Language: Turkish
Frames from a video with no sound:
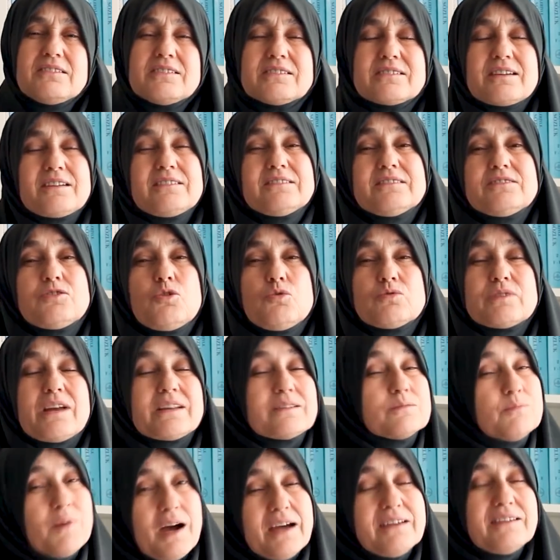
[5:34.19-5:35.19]
kırıklığına
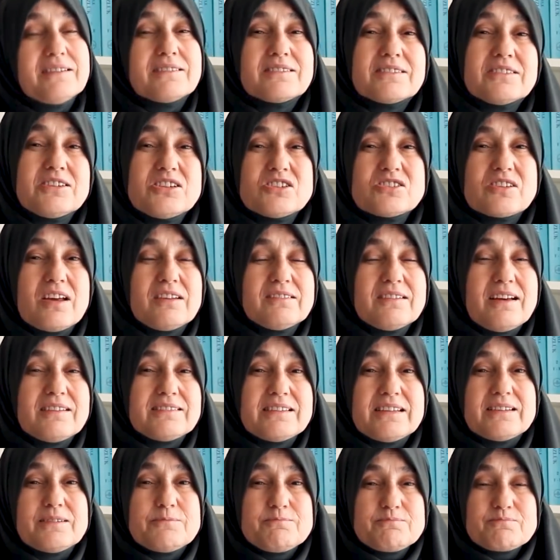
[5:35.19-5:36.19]
uğradım. Hayırdır inşallah
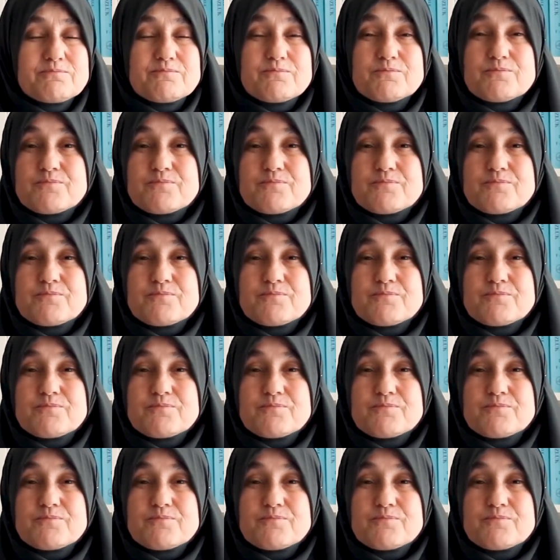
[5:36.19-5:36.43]
dedim.